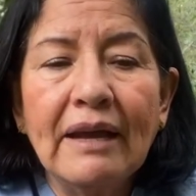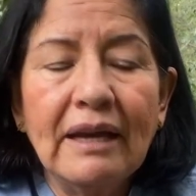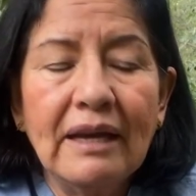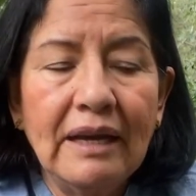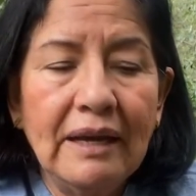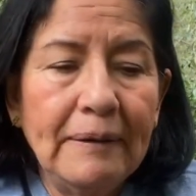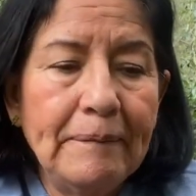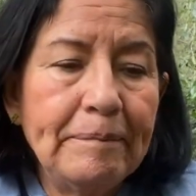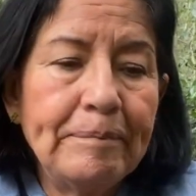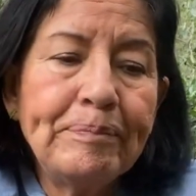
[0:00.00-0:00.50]

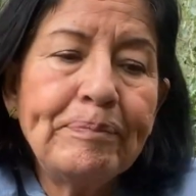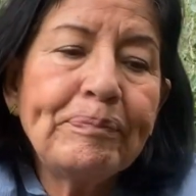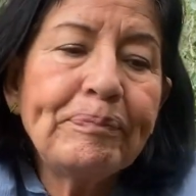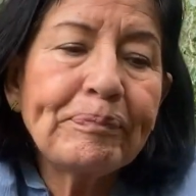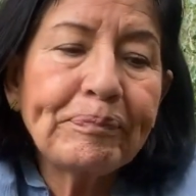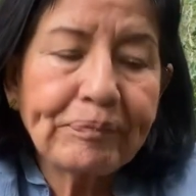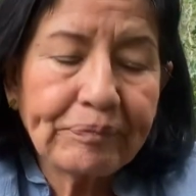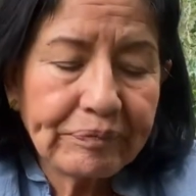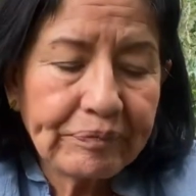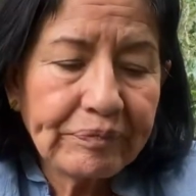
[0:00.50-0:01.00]
Em,
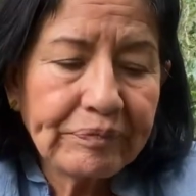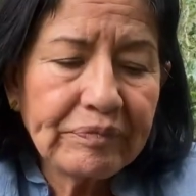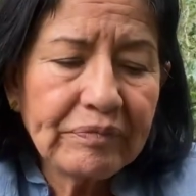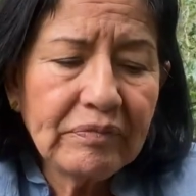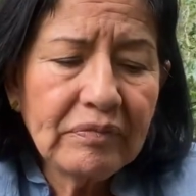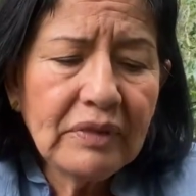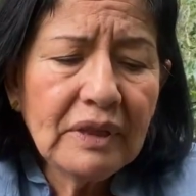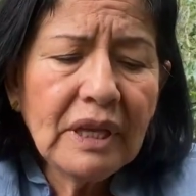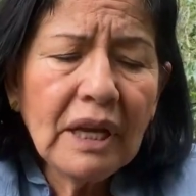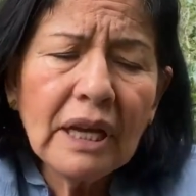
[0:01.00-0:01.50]

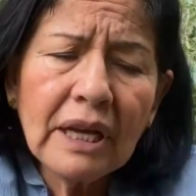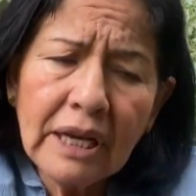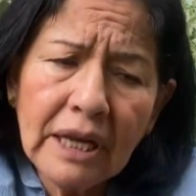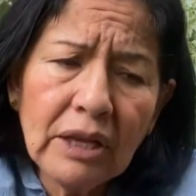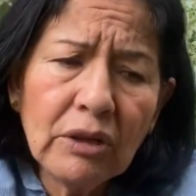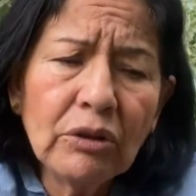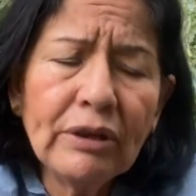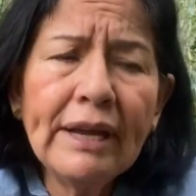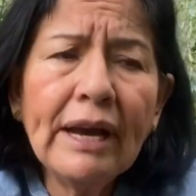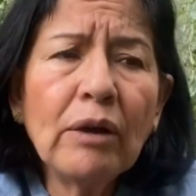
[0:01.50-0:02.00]

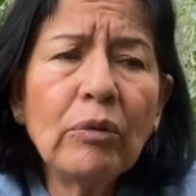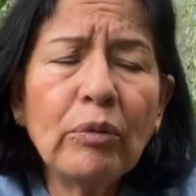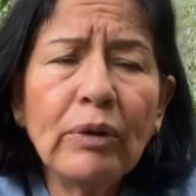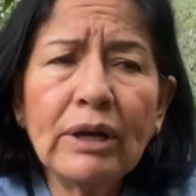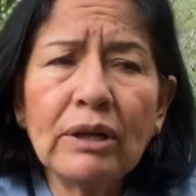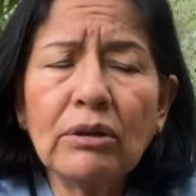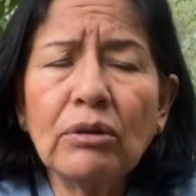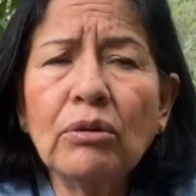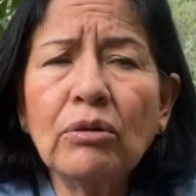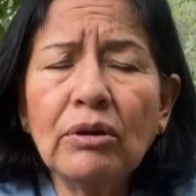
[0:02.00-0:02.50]
quedó de
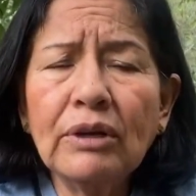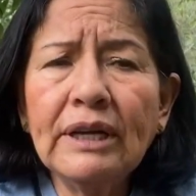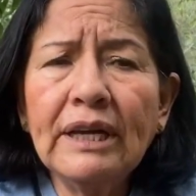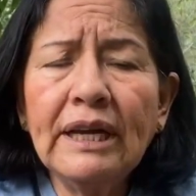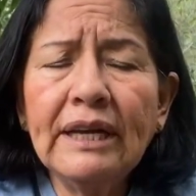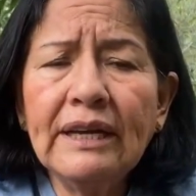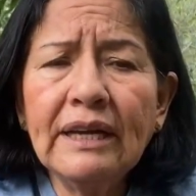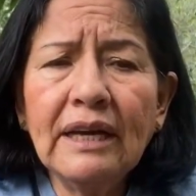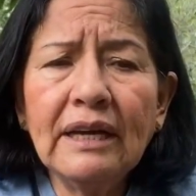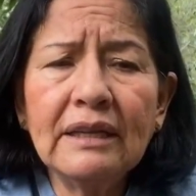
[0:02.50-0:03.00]
acuerdo con
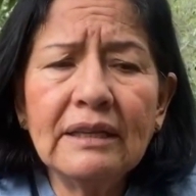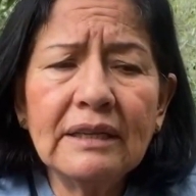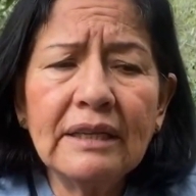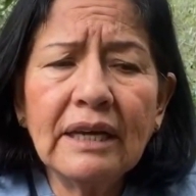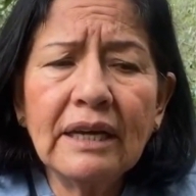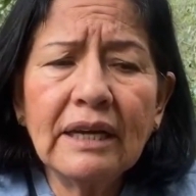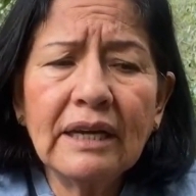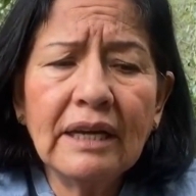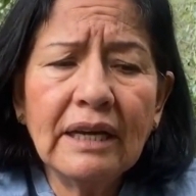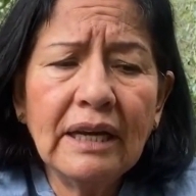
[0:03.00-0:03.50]
ella
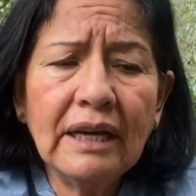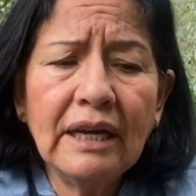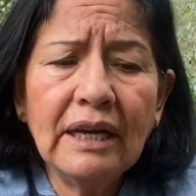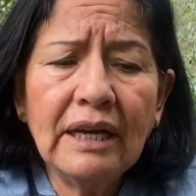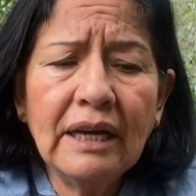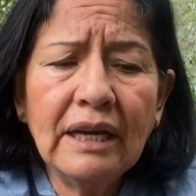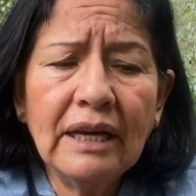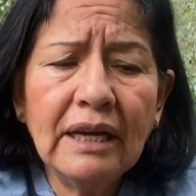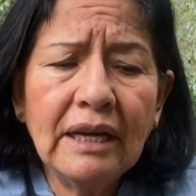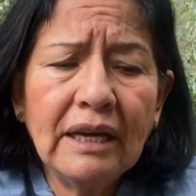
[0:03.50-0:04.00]
de que
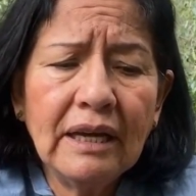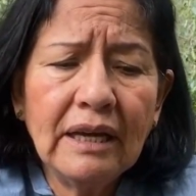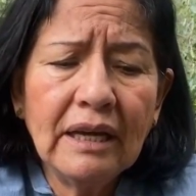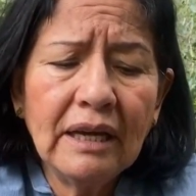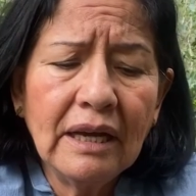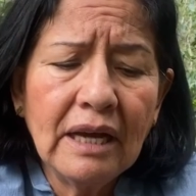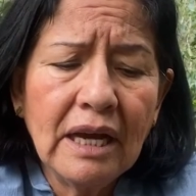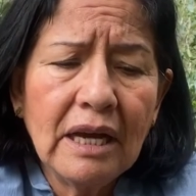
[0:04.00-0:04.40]
eh,